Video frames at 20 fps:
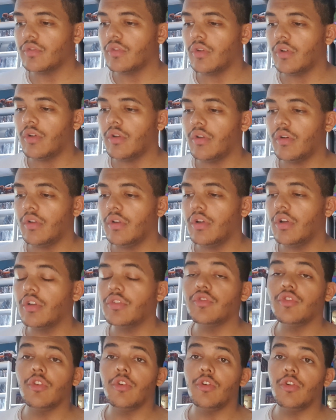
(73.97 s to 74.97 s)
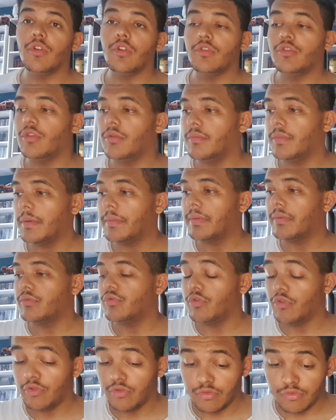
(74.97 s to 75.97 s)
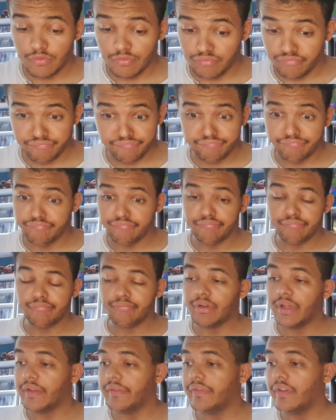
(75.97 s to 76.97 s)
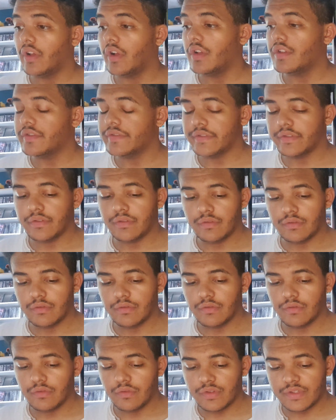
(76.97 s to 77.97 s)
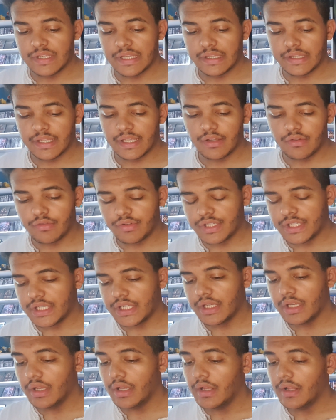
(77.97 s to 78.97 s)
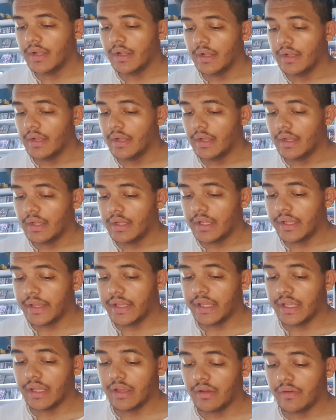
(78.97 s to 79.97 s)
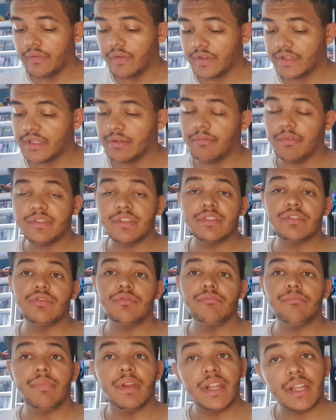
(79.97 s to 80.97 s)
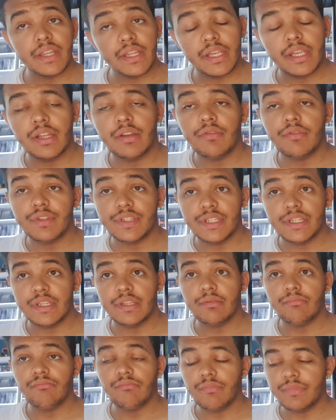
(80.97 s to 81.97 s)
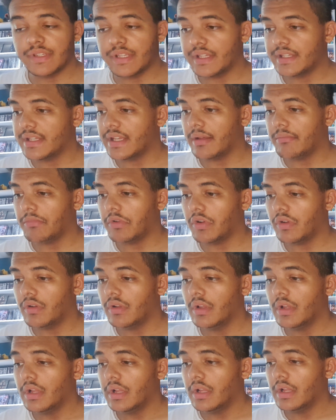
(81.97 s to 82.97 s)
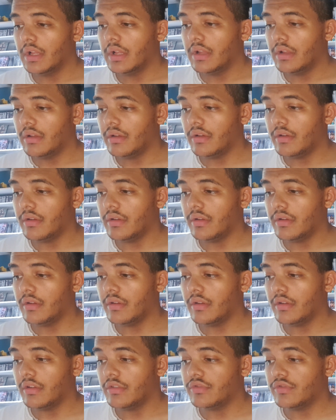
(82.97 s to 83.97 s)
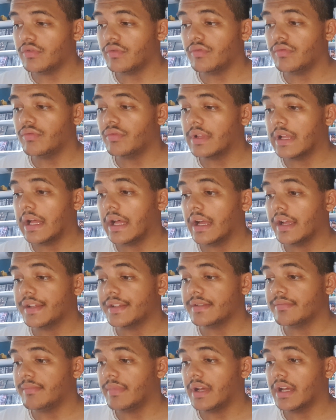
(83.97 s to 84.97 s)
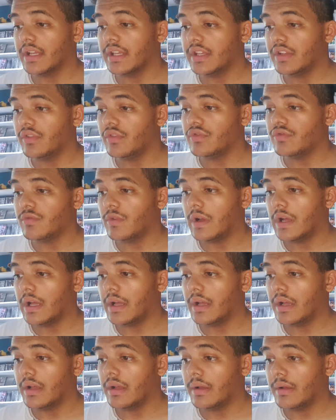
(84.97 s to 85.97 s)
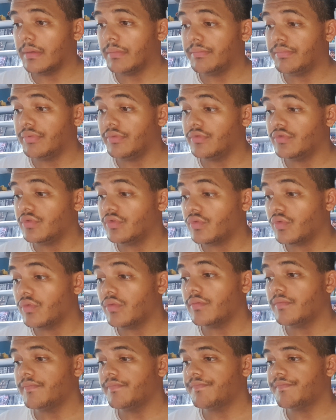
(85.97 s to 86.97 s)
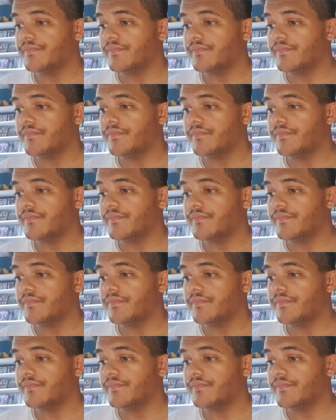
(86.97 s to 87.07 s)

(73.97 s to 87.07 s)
Dans l'ordre de, préférence de cette trilogie. Et euh, forcément, c'est une belle trilogie, sincèrement. Euh, du coup, Drax, qui ne jouera plus du tout.